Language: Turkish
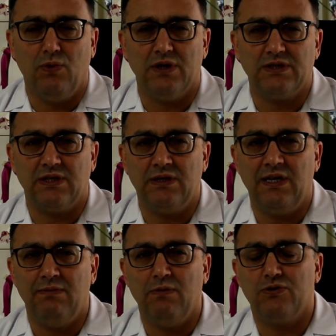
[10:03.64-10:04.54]
bu hastanın
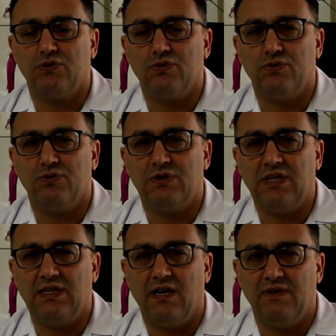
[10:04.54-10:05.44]
yeme bozukluğunu
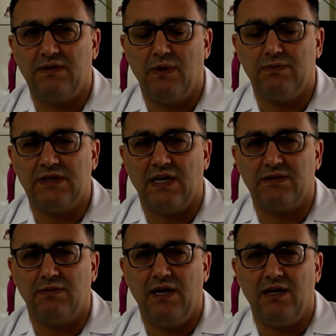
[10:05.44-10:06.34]
tedavi etmemiz
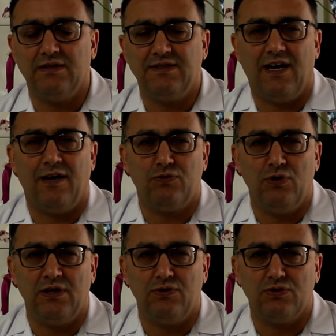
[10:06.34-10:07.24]
lazım. Eğer hasta
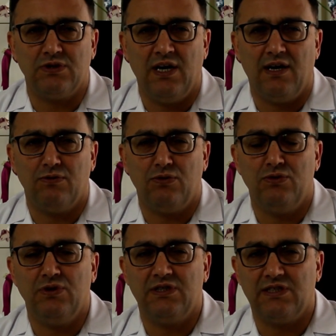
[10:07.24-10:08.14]
alkol alıyorsa
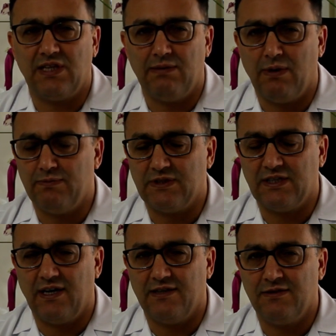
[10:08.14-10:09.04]
alkolünü kısıtlamamız
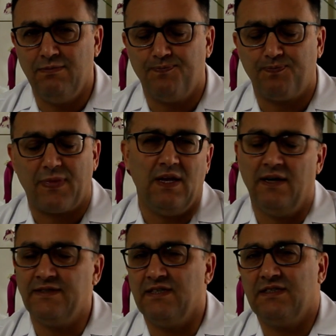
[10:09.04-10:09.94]
lazım
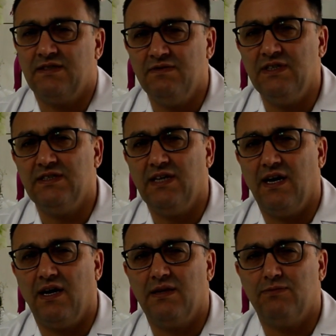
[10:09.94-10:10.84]
hasta sıvı
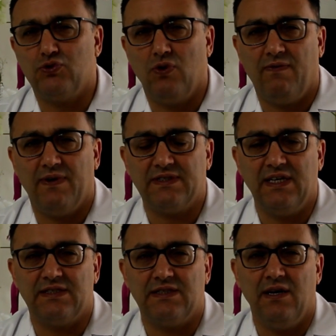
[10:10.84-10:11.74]
gıda alımı çok
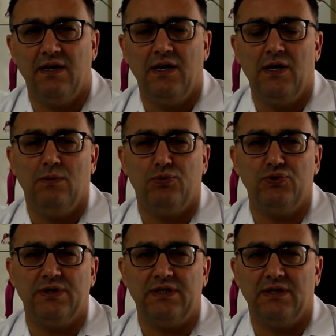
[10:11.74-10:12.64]
fazlaysa
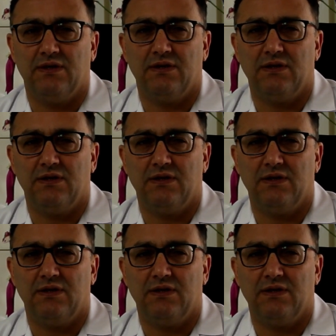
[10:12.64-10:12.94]
bunları